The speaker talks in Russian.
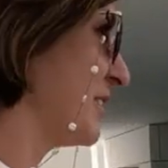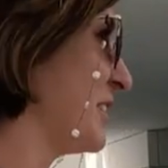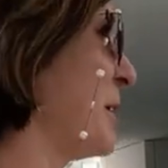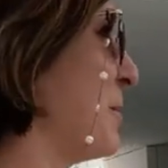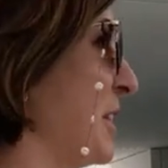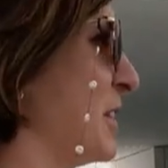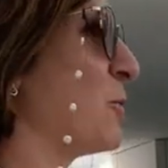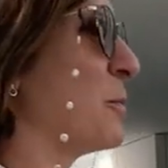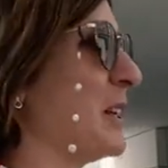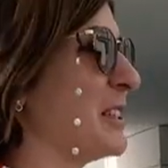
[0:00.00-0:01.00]
степени
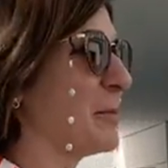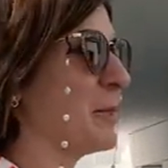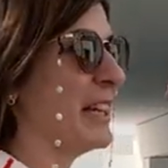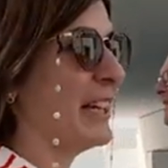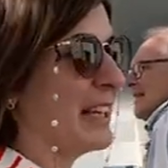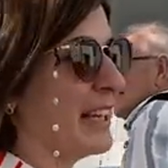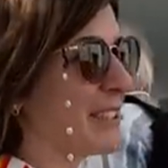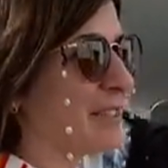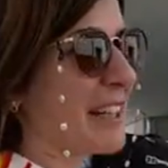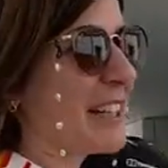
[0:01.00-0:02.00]
сюрпризом, и о
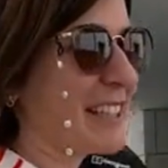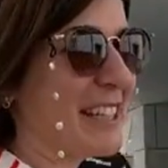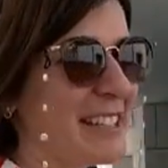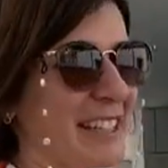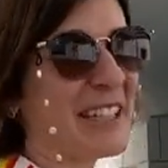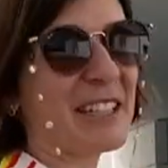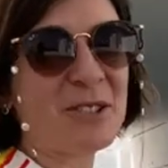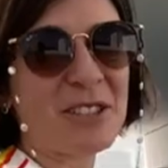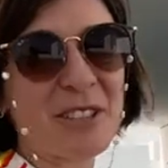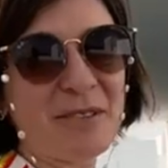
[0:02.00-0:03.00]
своих открытиях я
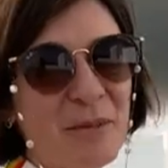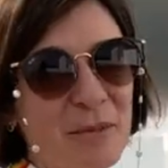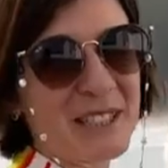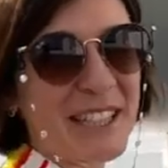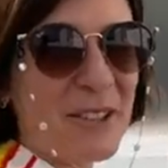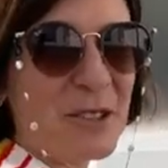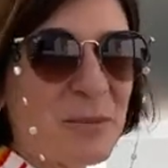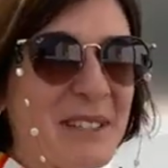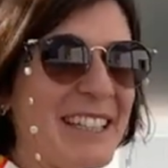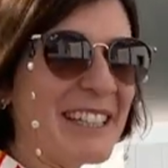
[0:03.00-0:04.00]
тоже с вами постараюсь
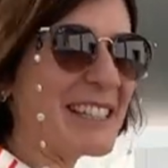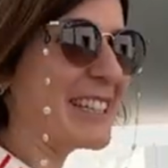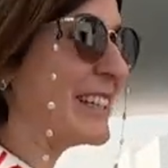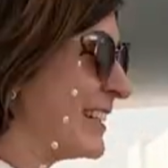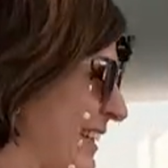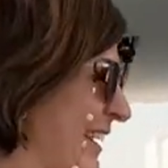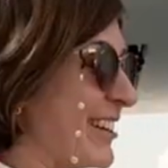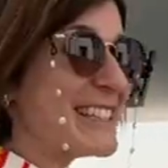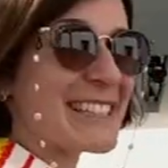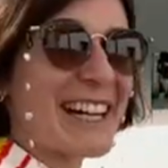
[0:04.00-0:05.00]
поделиться.
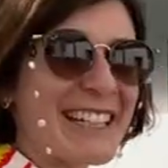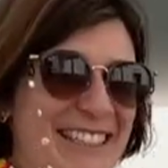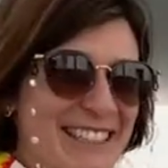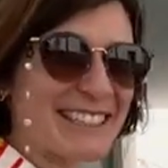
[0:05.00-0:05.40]
Давайте заходить.